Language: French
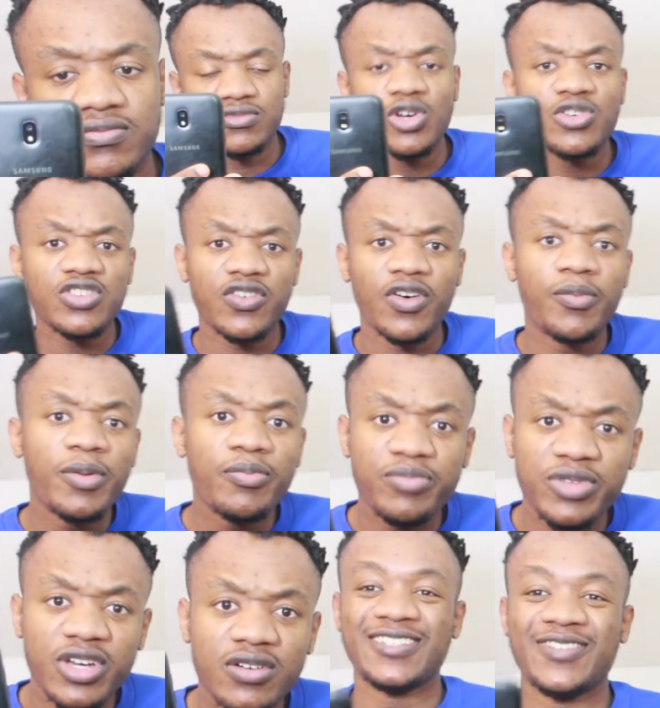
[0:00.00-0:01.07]
Non, ça va même
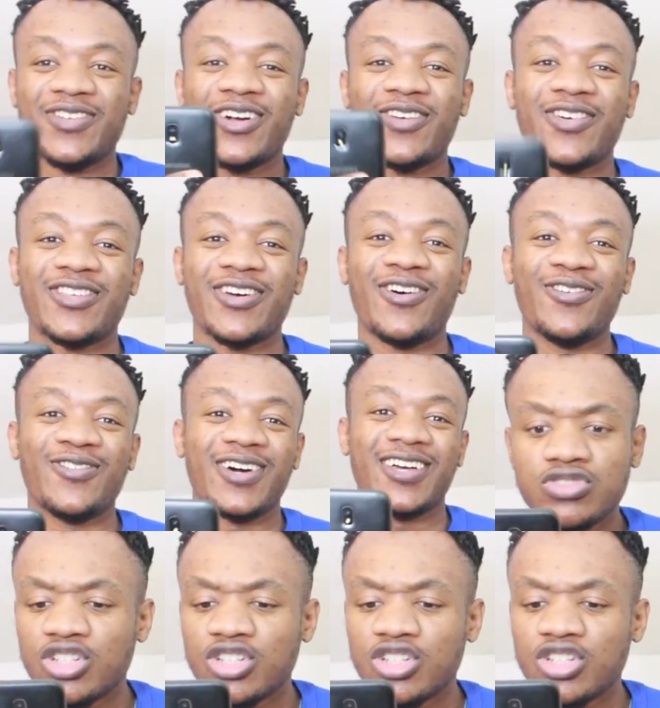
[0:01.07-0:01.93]
bien. J'aime bien comment ça rend vrai.